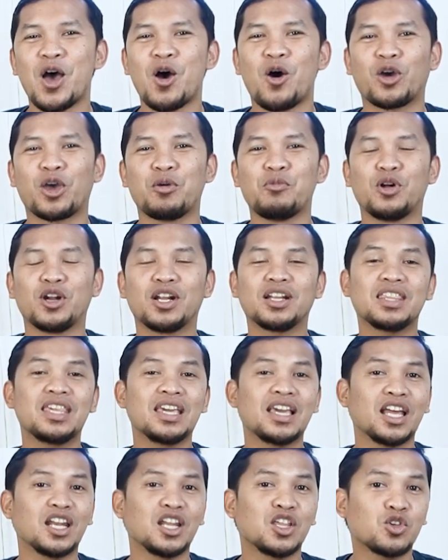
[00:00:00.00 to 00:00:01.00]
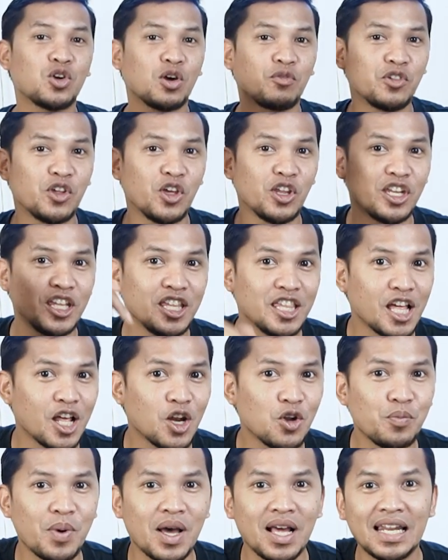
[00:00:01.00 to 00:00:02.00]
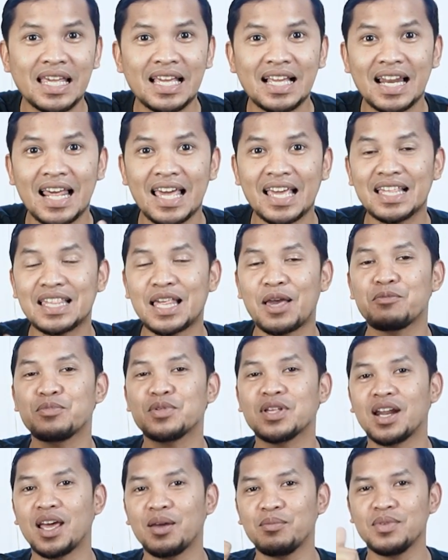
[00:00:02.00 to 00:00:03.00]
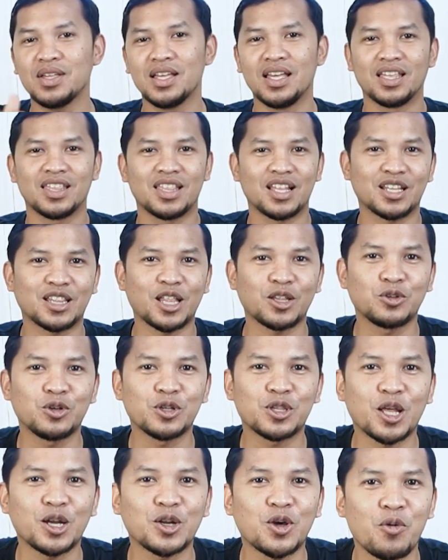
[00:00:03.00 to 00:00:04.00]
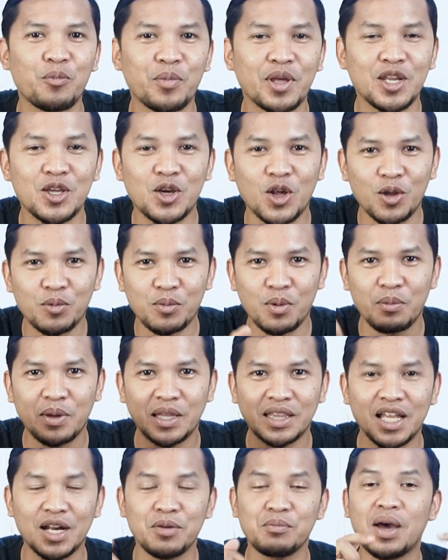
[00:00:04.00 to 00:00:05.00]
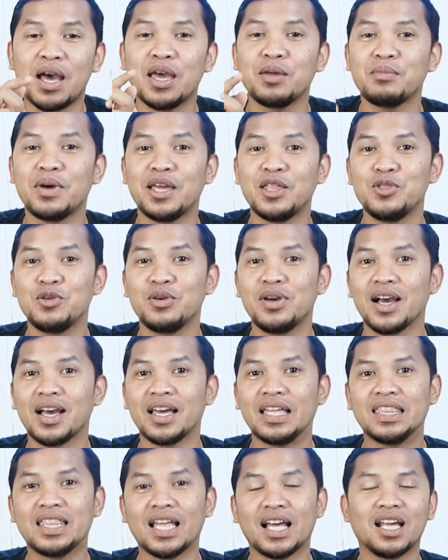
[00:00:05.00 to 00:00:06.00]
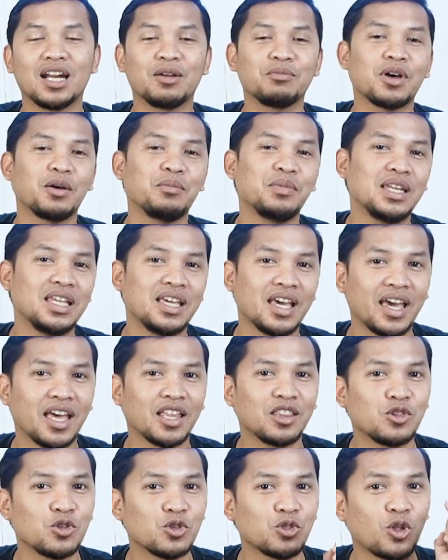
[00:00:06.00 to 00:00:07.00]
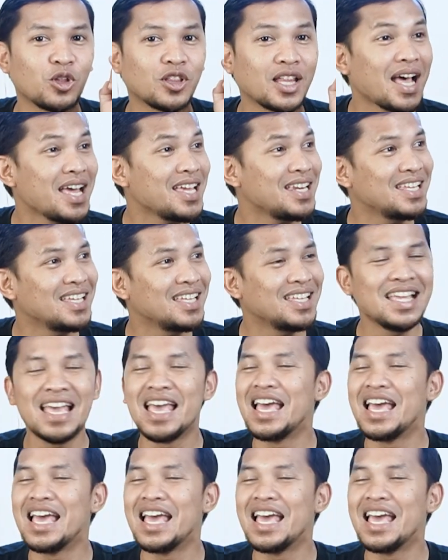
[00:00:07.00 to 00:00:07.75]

Oke, boleh jika Anda suka video ini, jangan lupa klik like, subscribe, serta tulisan komen di kolom komentar. Main-main juga ke Instagram kami di headshoes.id